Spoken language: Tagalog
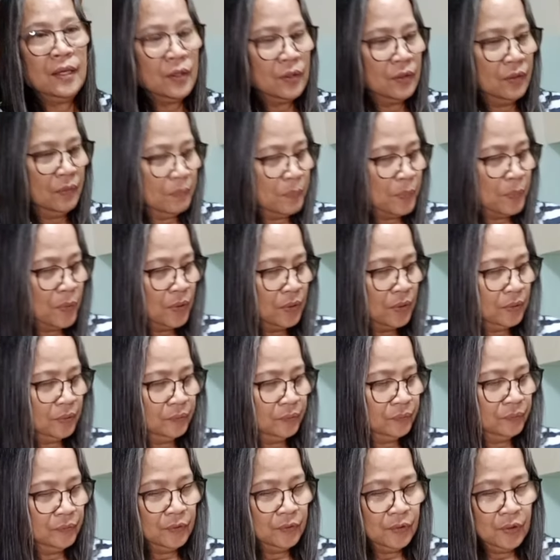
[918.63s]
Yung
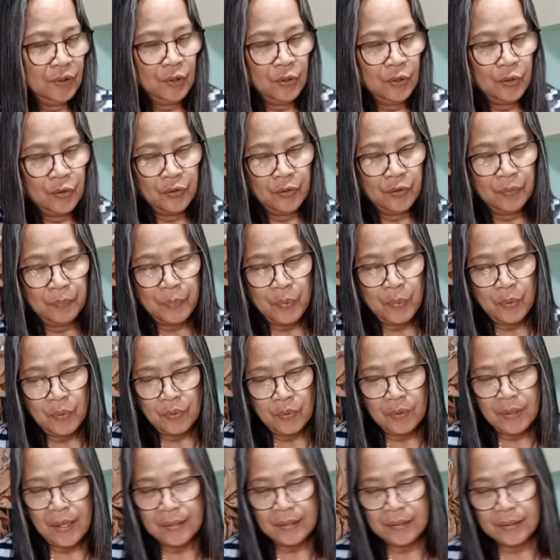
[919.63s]
pong yung
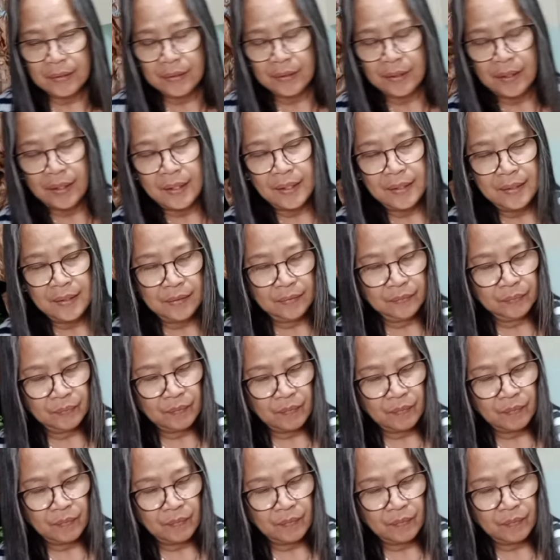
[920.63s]
pong custard,